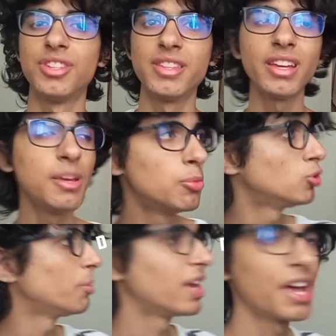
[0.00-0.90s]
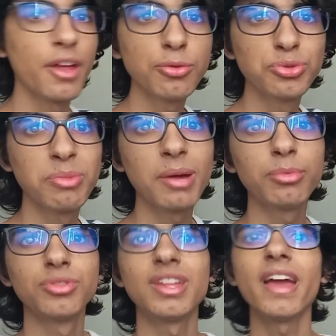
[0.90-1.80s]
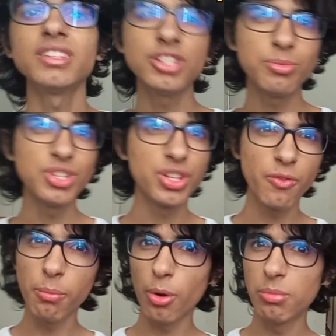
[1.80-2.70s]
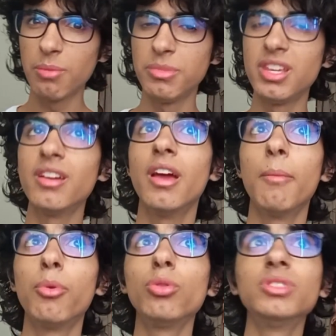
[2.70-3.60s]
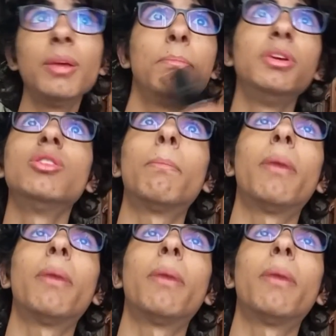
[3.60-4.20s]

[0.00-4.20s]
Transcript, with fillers: até aqui, muito obrigado aos membros, tá? Recentemente teve um probleminha, por um tempinho